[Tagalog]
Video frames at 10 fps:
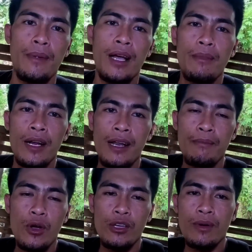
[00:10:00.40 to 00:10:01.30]
Abang
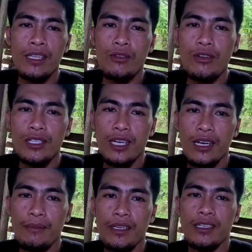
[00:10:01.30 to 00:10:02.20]
lang po kayo mga tol
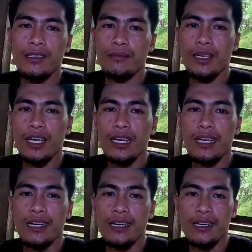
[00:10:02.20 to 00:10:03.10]
sa aming mga
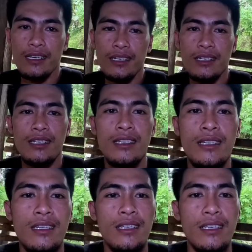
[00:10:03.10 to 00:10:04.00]

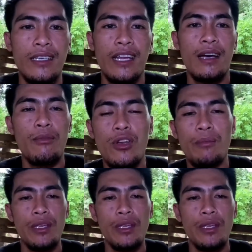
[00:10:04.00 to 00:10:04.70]
ina-upload